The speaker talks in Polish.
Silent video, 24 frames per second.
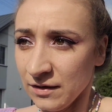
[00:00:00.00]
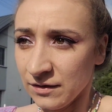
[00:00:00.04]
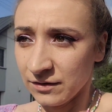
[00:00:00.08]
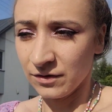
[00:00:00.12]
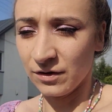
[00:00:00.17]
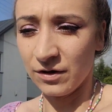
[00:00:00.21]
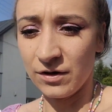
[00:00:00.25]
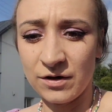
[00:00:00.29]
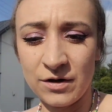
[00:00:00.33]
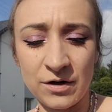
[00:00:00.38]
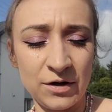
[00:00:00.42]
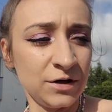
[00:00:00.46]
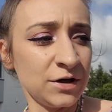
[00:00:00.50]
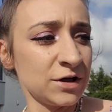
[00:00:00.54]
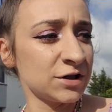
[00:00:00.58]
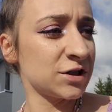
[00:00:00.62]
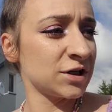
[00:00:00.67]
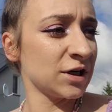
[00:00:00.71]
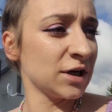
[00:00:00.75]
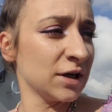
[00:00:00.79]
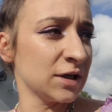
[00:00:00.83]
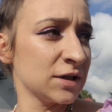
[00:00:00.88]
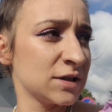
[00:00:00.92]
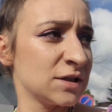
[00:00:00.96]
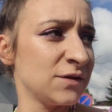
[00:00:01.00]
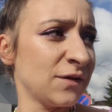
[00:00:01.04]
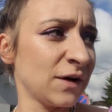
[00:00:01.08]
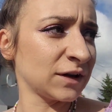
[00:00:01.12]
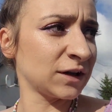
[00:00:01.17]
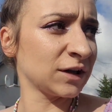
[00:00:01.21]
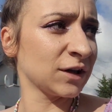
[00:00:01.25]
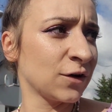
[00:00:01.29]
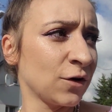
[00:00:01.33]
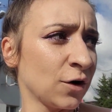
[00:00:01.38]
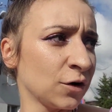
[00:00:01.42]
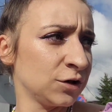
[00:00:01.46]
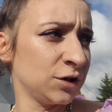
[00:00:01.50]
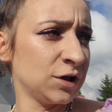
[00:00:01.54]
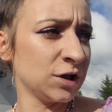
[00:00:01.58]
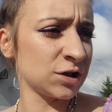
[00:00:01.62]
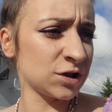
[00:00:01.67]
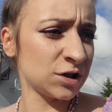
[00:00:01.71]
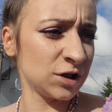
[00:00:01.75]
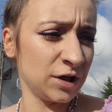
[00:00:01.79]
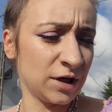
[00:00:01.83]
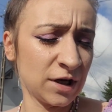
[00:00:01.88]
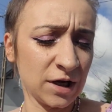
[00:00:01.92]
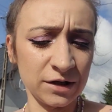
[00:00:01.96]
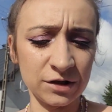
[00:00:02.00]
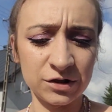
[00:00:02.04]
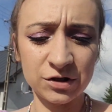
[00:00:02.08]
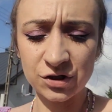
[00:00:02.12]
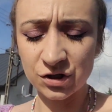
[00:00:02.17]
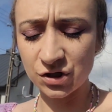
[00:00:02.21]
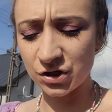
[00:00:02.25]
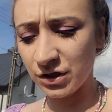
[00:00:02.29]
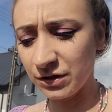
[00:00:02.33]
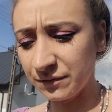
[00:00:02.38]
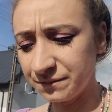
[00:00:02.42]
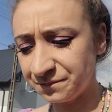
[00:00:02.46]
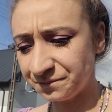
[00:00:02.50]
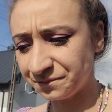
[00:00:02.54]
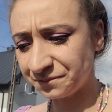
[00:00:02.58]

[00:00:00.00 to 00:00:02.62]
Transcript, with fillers: No, jeszcze z dwa tygodnie, czy ile? Trzy?